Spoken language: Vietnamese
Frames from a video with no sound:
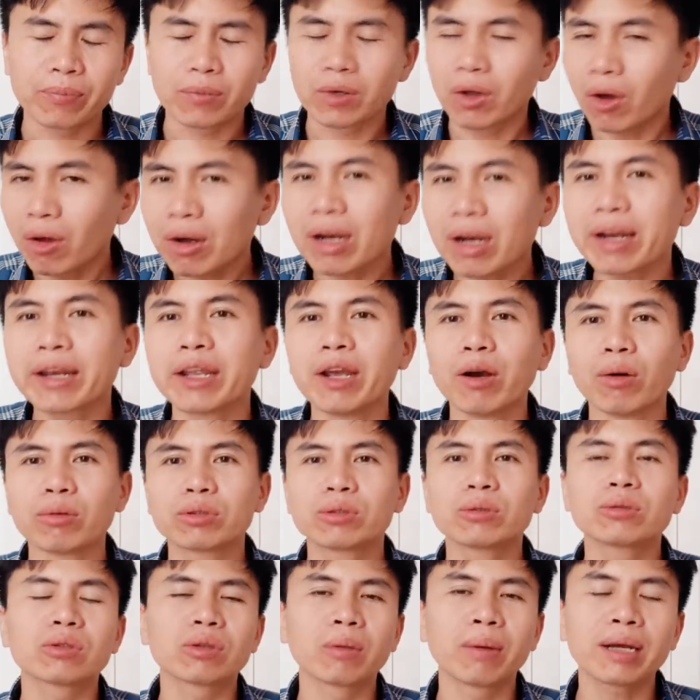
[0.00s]
đó là điều
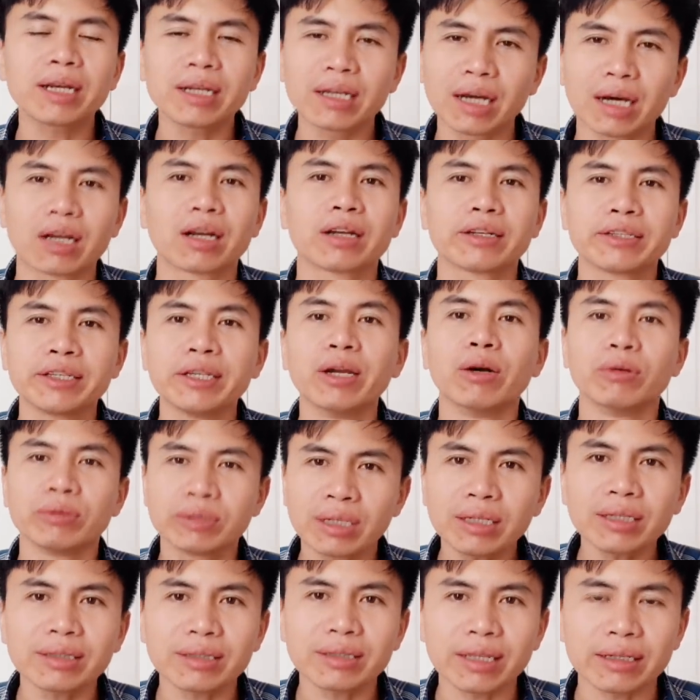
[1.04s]
chúng tôi bất ngờ nhiều
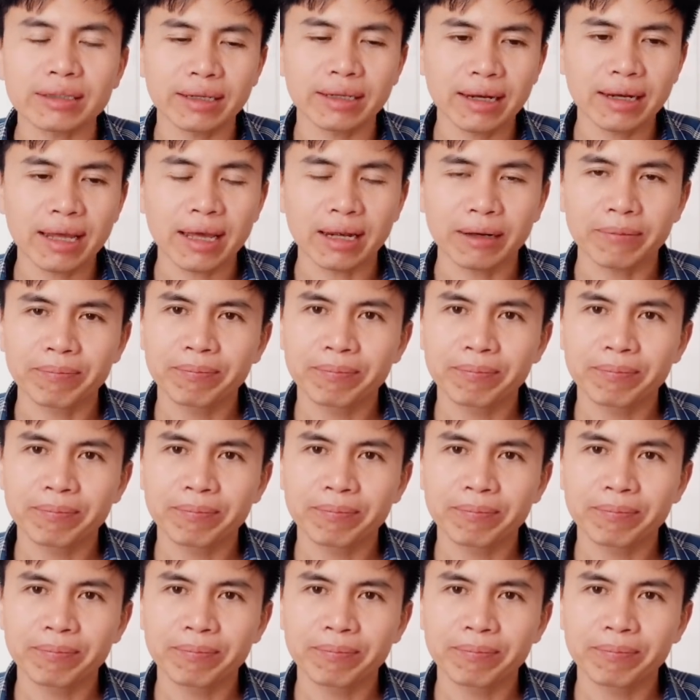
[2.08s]
nhất tại Thái Lan